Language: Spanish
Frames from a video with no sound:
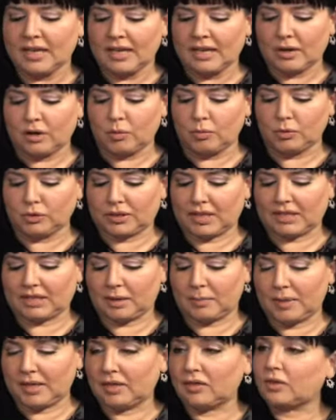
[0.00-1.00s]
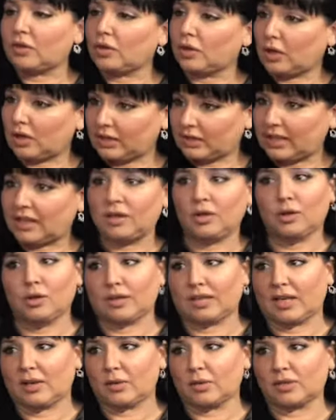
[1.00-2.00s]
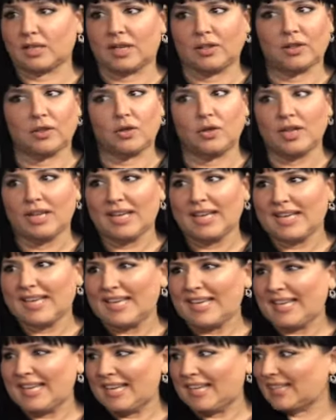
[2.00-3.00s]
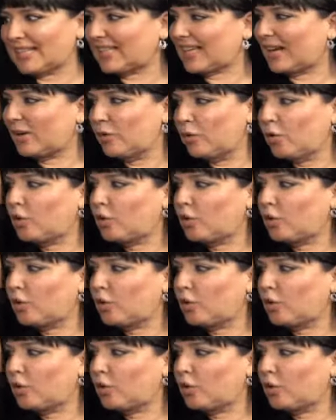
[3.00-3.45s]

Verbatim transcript: como un tratamiento, los, estás usando y es un